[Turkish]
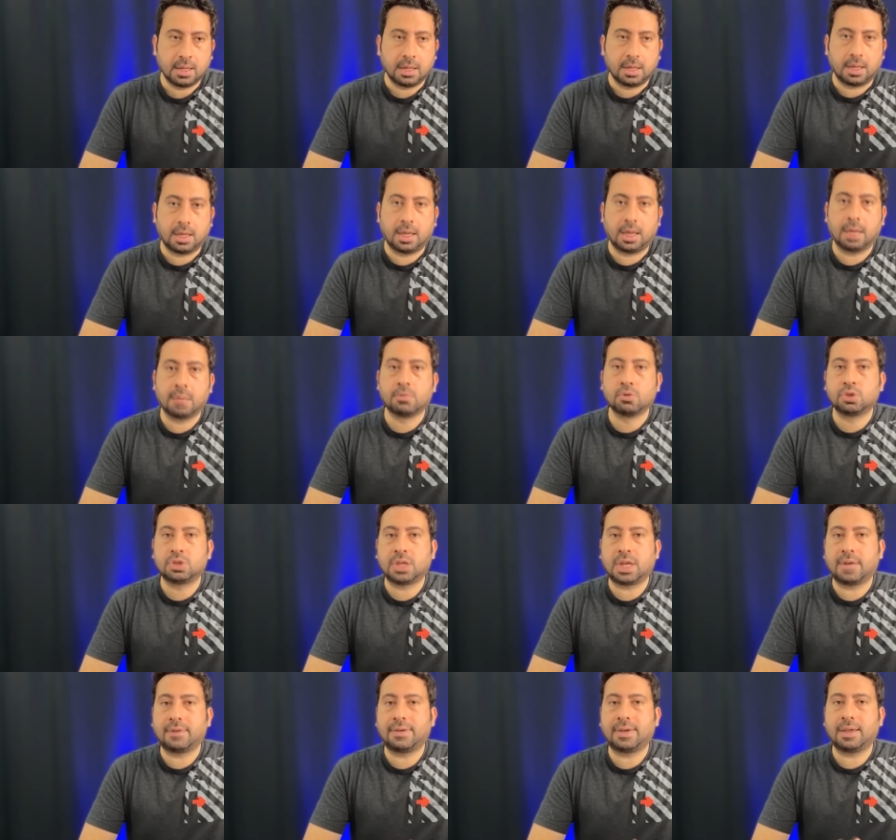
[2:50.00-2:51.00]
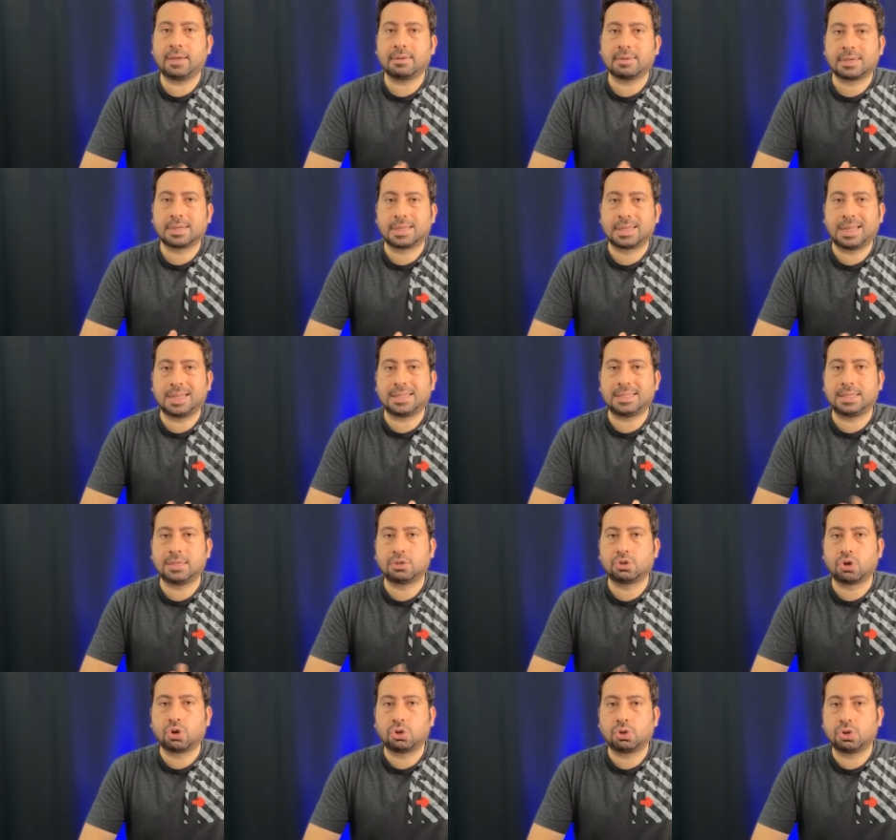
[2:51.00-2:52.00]
E, Muslera ve klasik
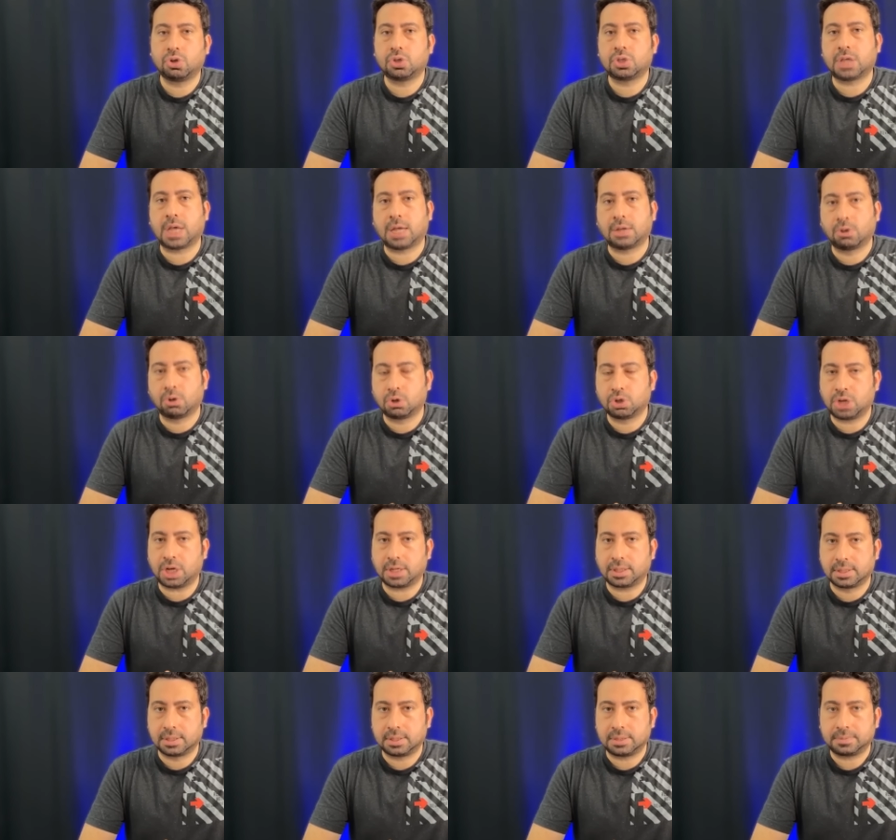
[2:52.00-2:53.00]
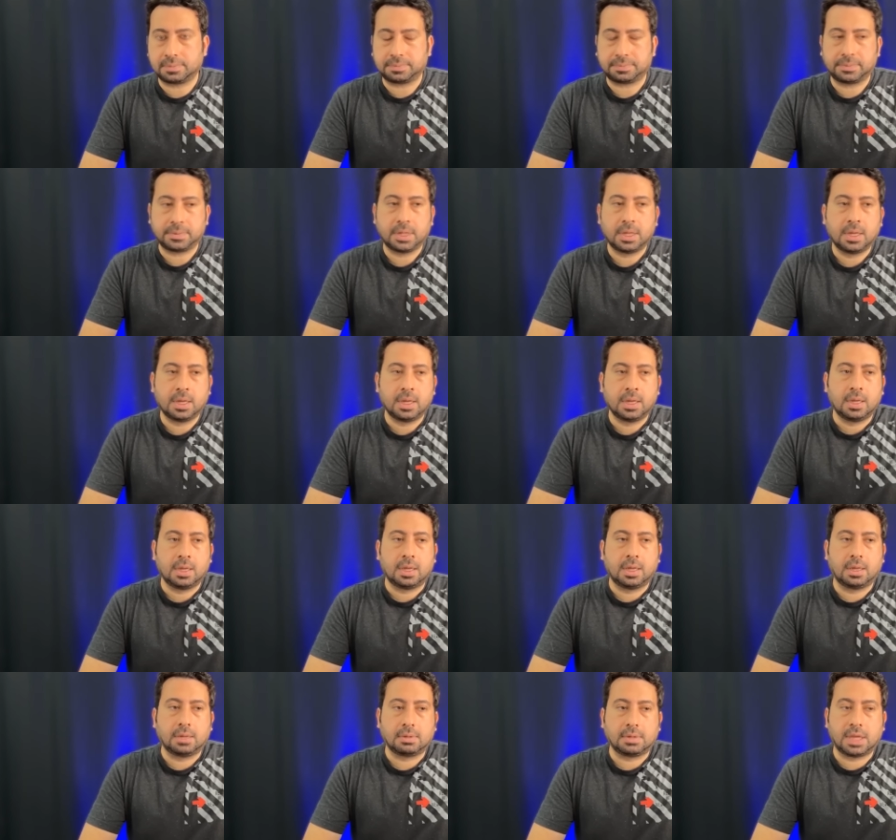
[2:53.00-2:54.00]
dörtlü sağda olacaktır.
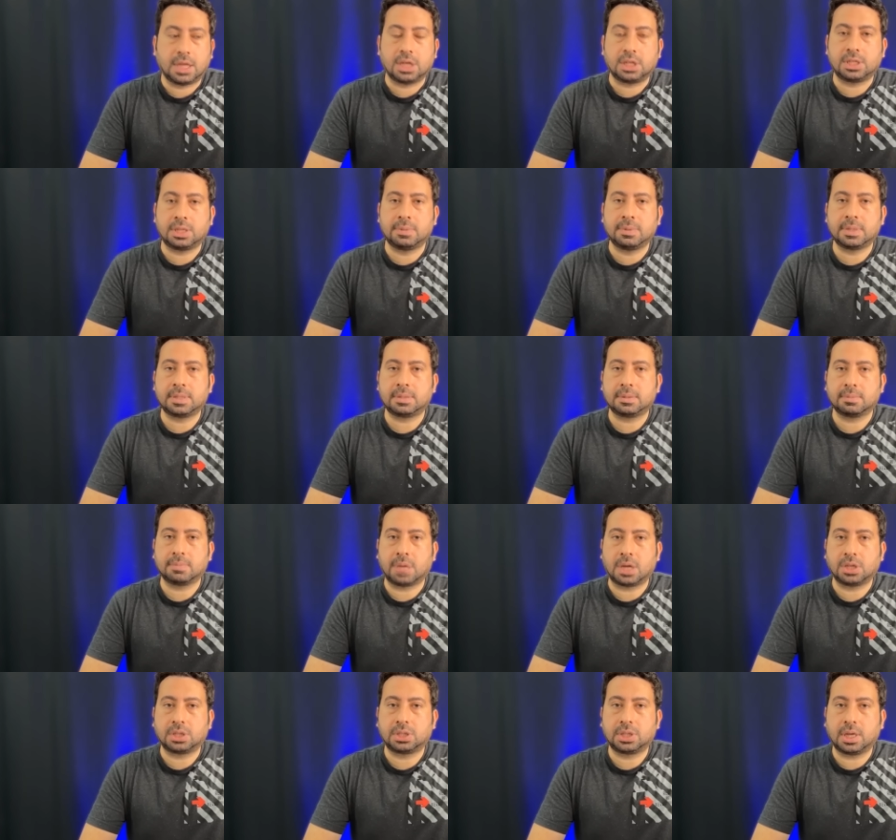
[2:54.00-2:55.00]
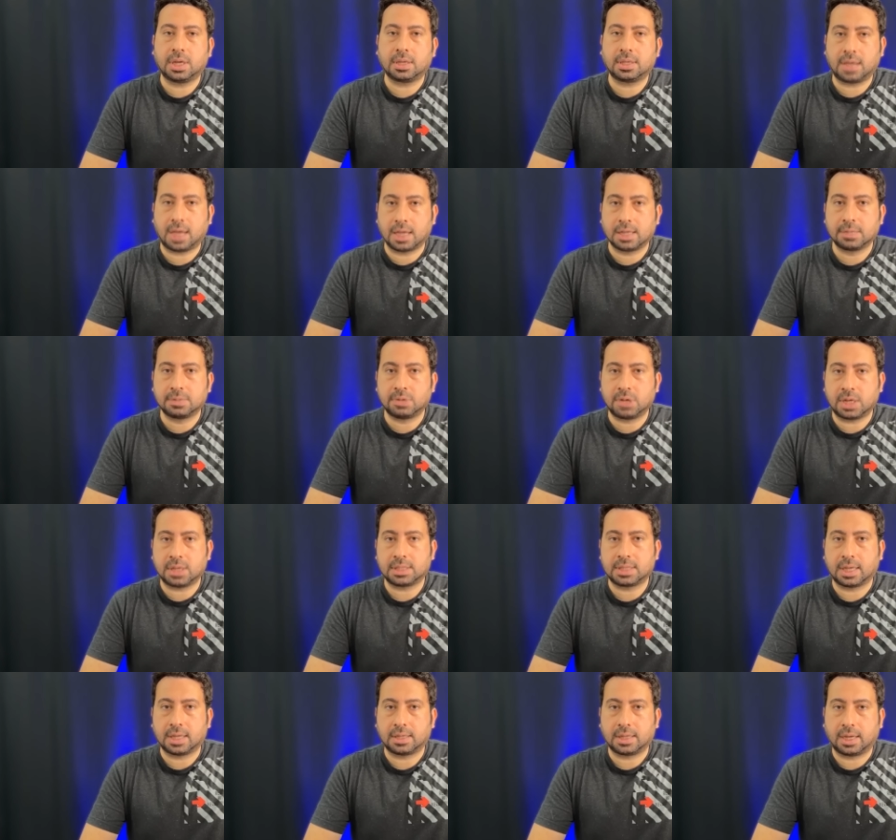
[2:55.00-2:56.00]
Geçtiğimiz maçta Kazımcan
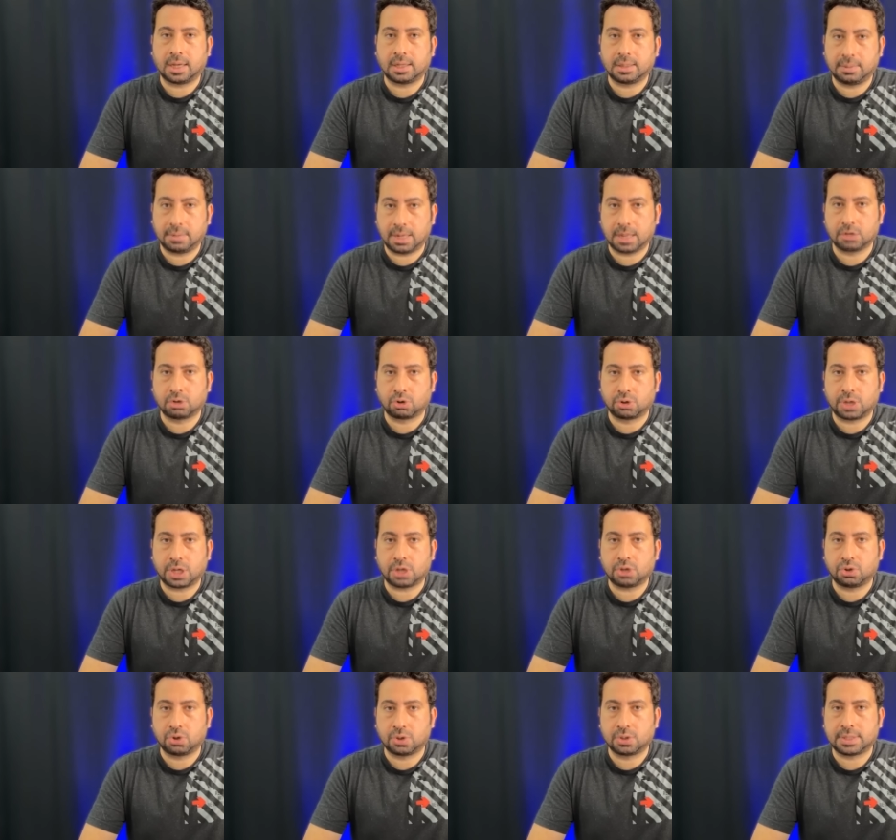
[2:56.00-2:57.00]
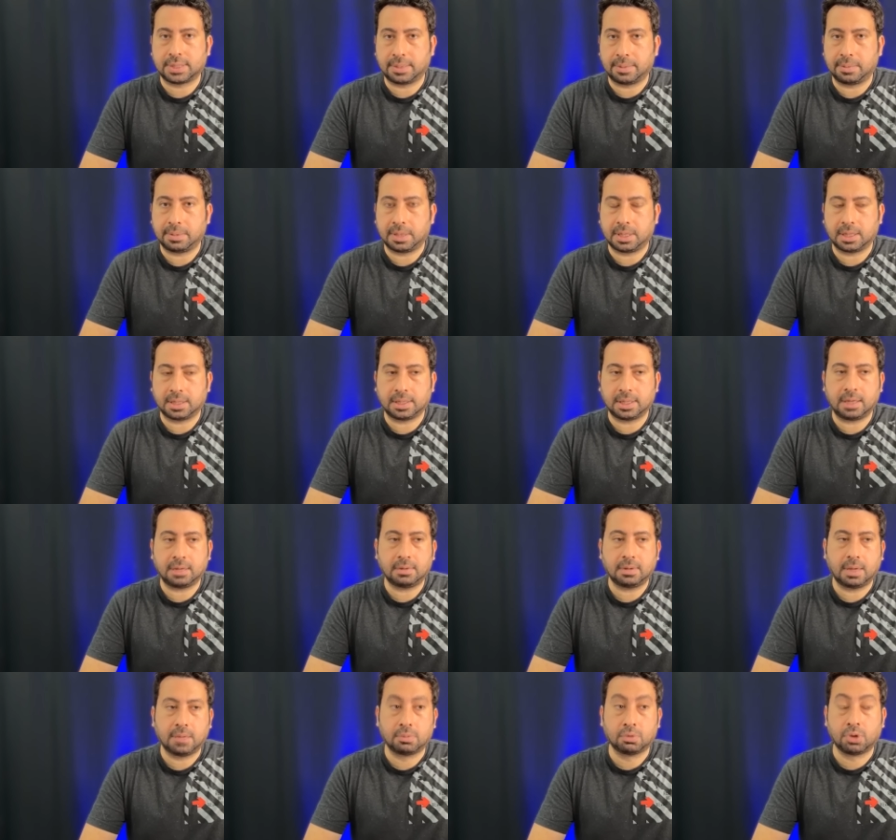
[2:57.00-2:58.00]
sahadaydı. Biraz rotasyon sebebiyle
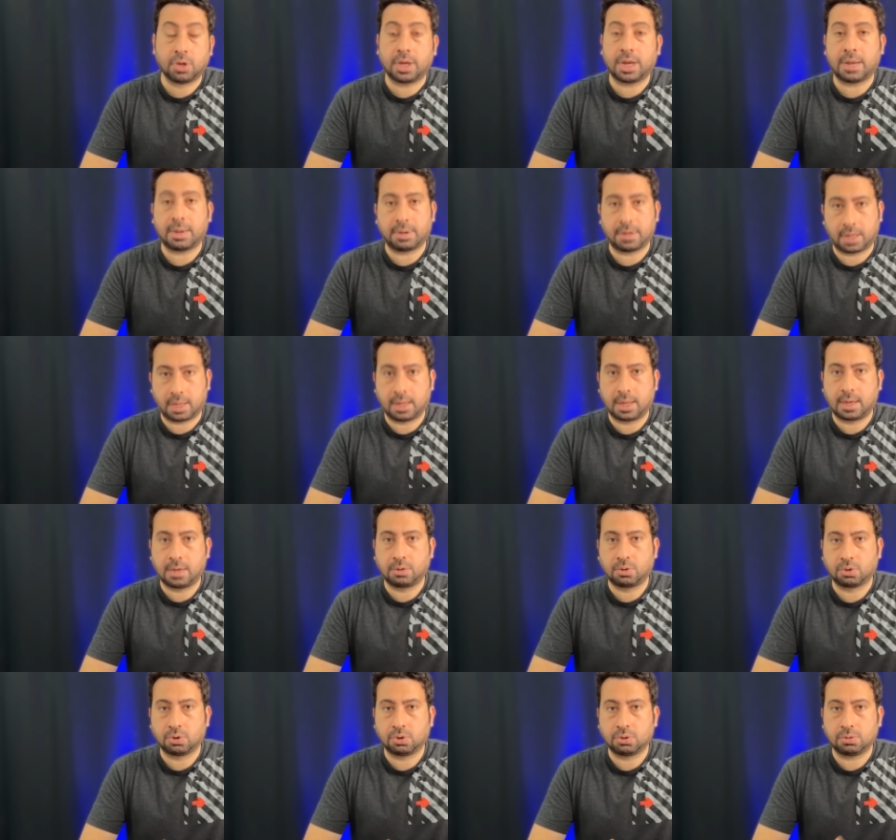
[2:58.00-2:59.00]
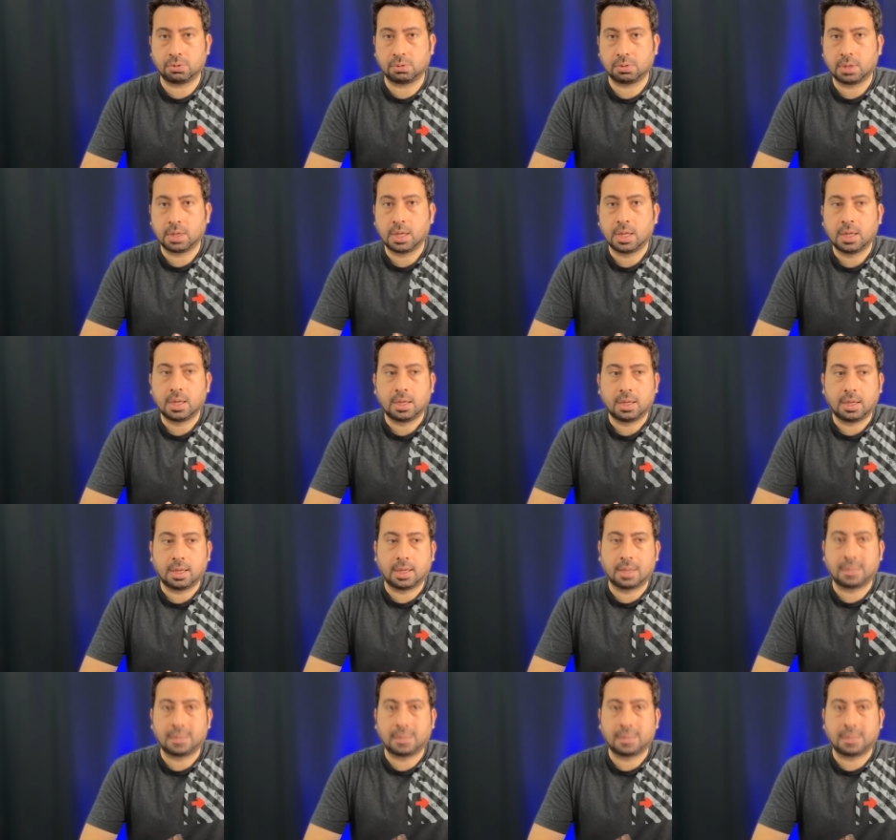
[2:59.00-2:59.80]
de. E buna rağmen Angelino'nun e,